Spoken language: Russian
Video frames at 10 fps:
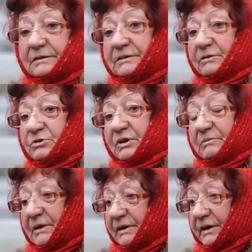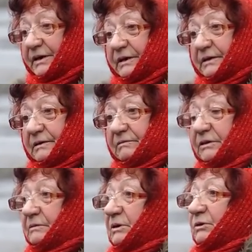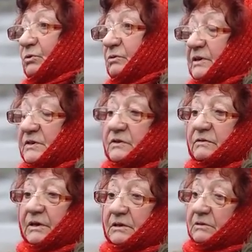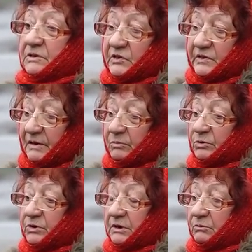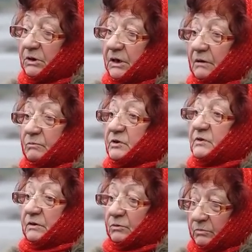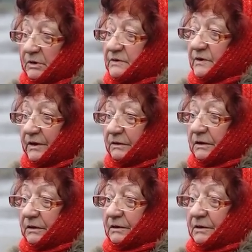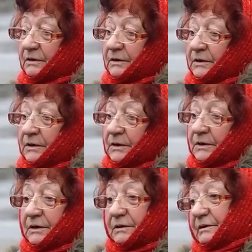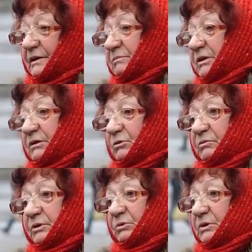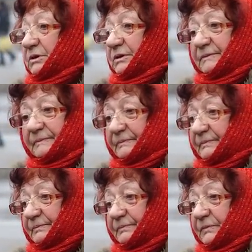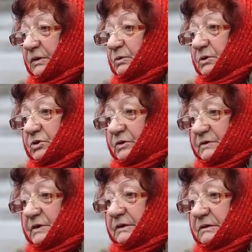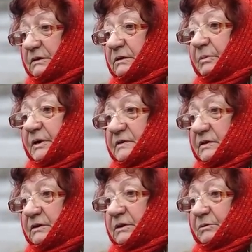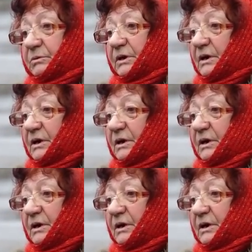Девушка миленькая. В этом году, 29 числа, будет три года, как мой сын умер, средний. Для меня Новый год не очень, знаете, не праздник такой.